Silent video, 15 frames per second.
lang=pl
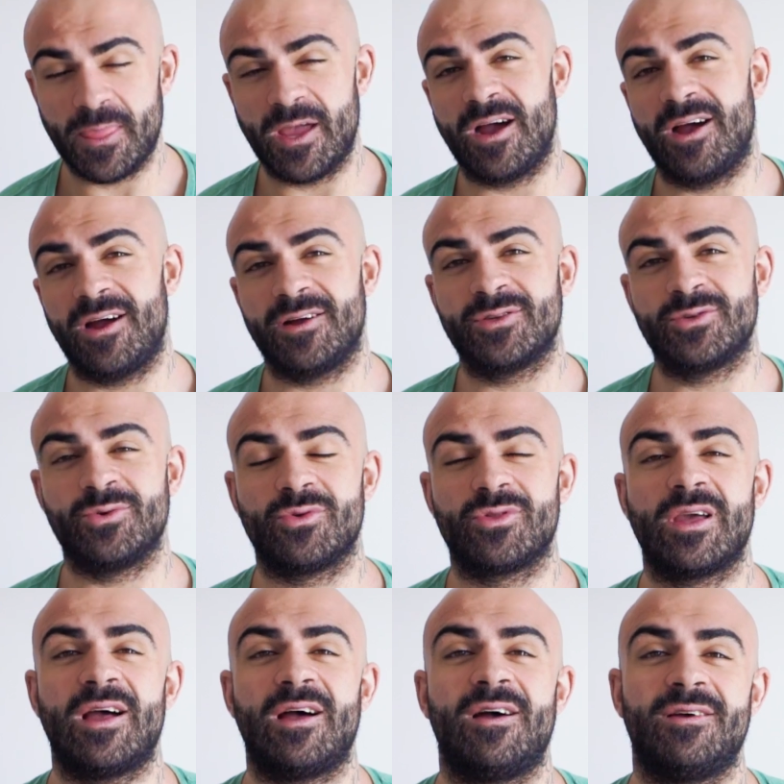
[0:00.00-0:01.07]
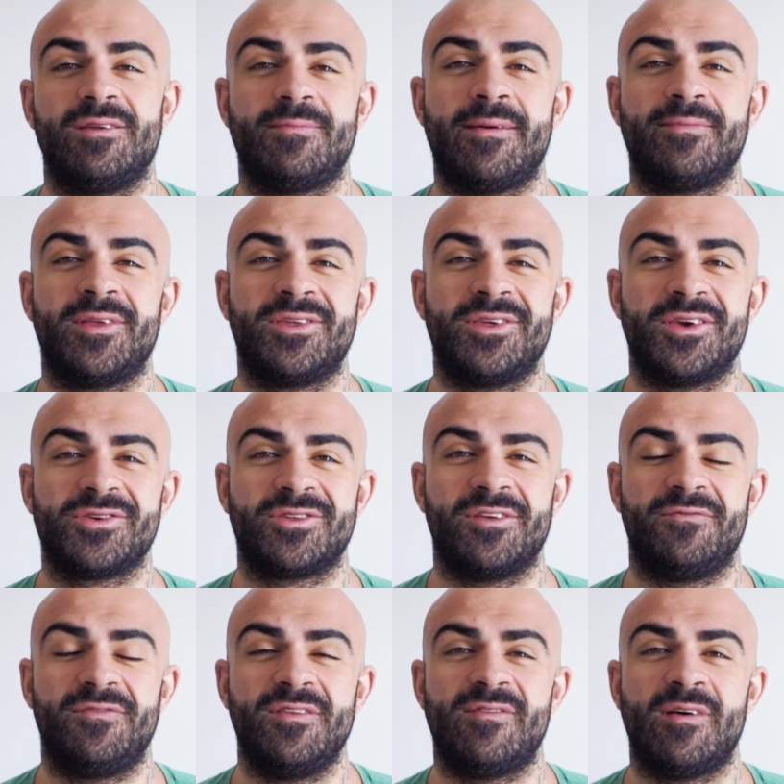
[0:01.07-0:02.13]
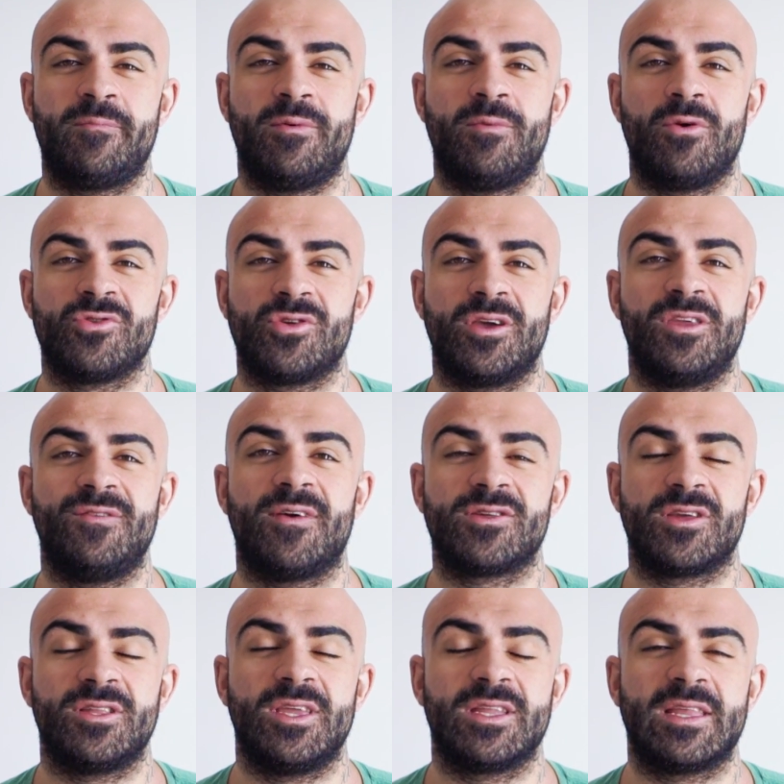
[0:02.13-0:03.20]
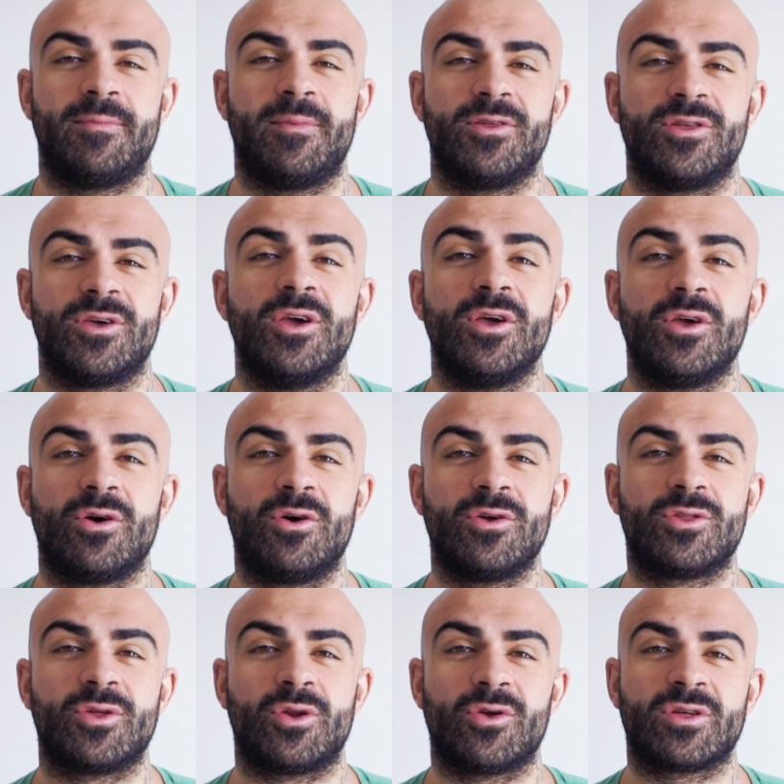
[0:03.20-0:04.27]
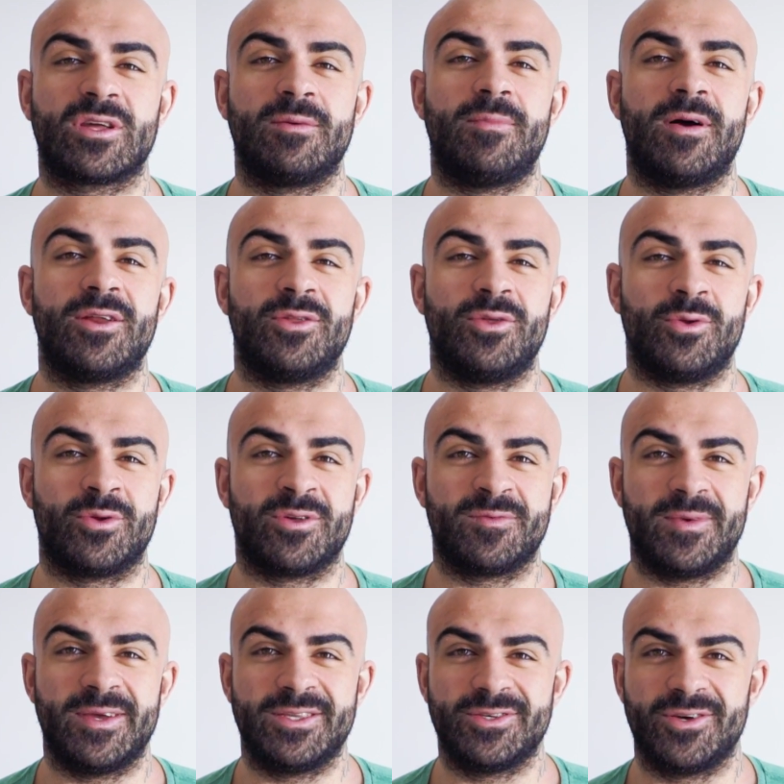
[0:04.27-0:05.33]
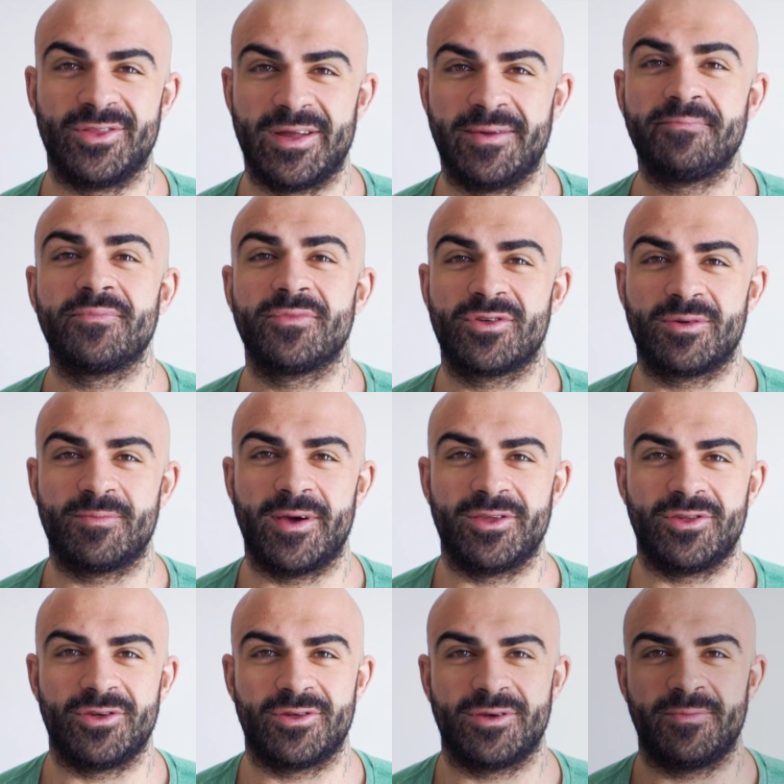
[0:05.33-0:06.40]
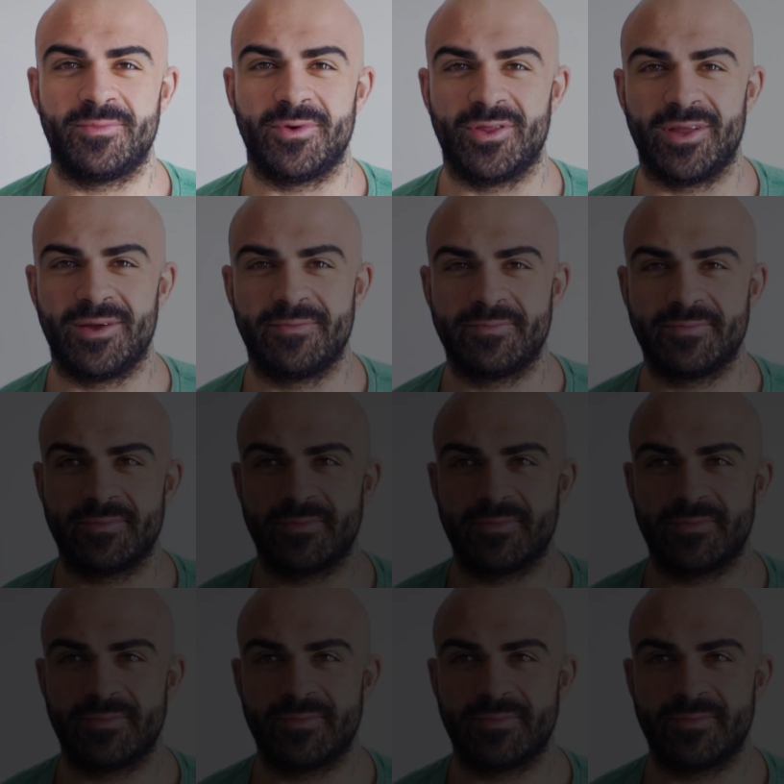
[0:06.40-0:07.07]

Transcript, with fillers: a cóż, a mam nadzieję, że ten film Wam pomoże i Wasza dieta będzie choć troszkę bardziej rozmaicona. Trzymajcie się, piona.